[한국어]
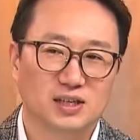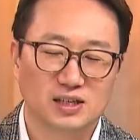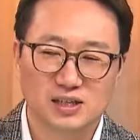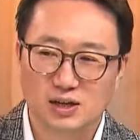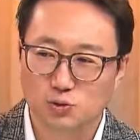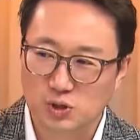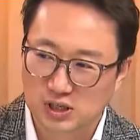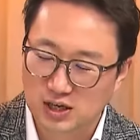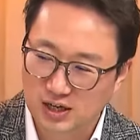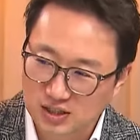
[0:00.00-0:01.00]
인하도
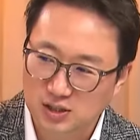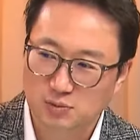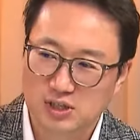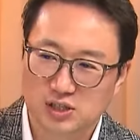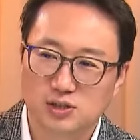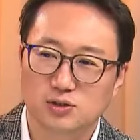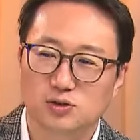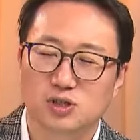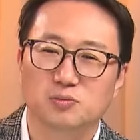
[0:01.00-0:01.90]
기대하시지만 실제로